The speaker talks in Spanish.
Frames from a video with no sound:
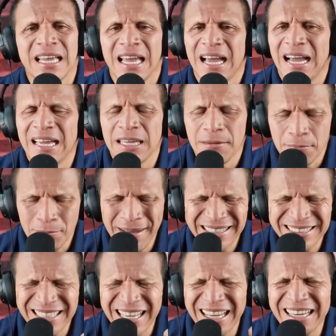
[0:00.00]
hay
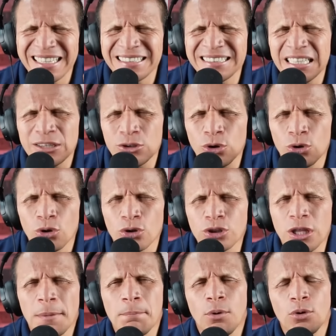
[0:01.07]
masacres de todo
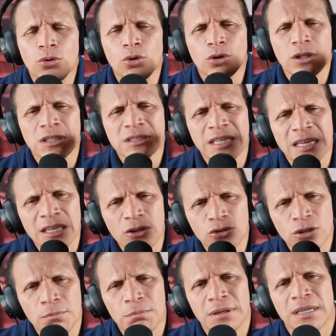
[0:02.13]
tipo donde están ellos
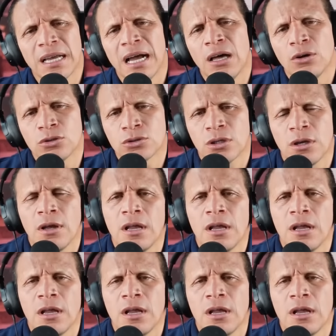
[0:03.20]
implicados.